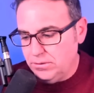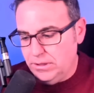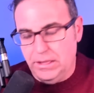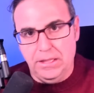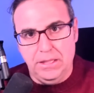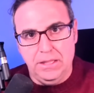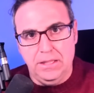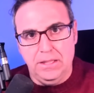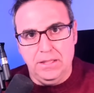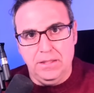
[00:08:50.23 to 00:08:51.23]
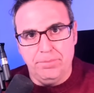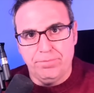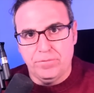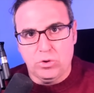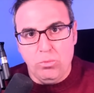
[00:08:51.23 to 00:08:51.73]

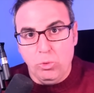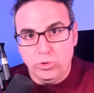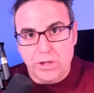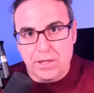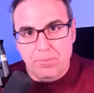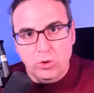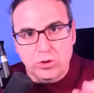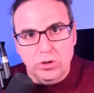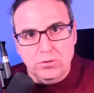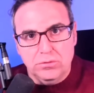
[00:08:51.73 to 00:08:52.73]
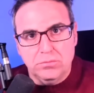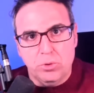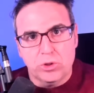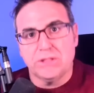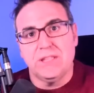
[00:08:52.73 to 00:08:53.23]
eh, como un terremoto,
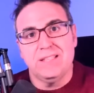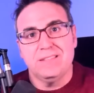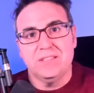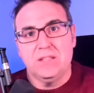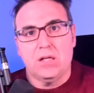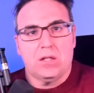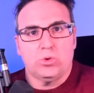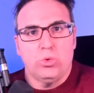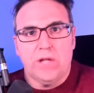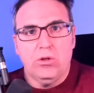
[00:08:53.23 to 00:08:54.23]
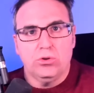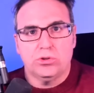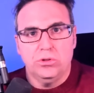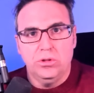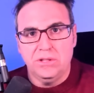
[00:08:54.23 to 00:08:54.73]
porque se necesitan
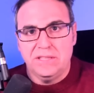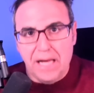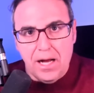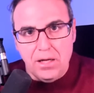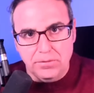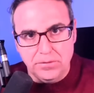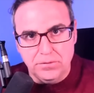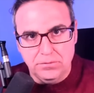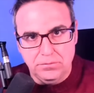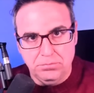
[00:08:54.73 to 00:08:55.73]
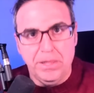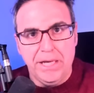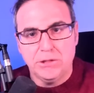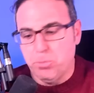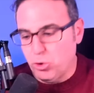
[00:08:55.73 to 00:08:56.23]
resultados ya,
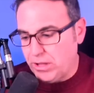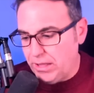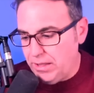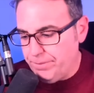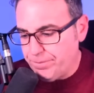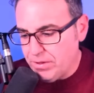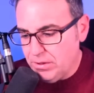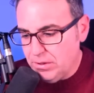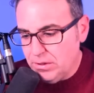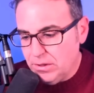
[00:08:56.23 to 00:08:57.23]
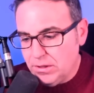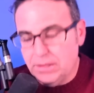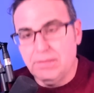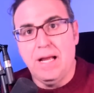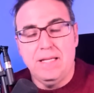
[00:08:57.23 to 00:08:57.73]
veréis por qué.
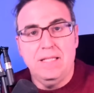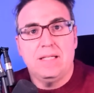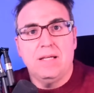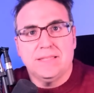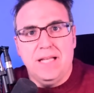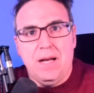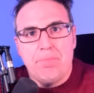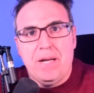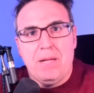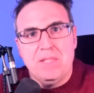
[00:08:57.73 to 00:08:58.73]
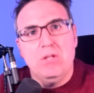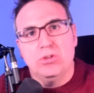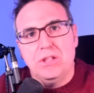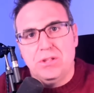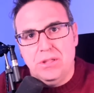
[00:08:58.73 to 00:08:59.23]
De ahí que sea para mí
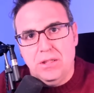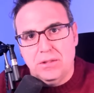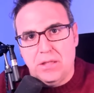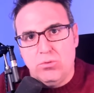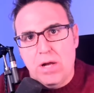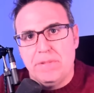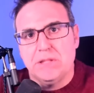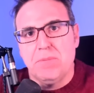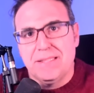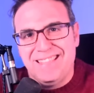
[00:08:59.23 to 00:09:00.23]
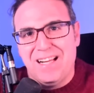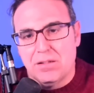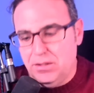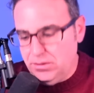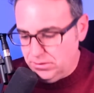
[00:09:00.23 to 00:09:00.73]
noticia que en una misma
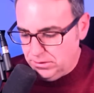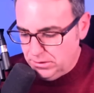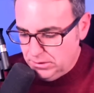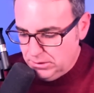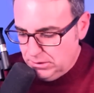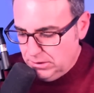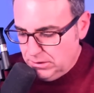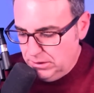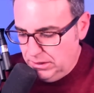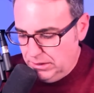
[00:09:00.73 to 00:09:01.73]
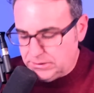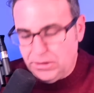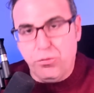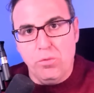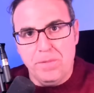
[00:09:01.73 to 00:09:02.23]
tarde eh,
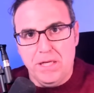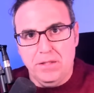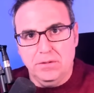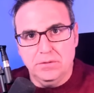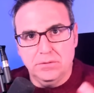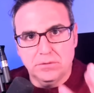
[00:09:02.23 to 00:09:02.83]
se fulminen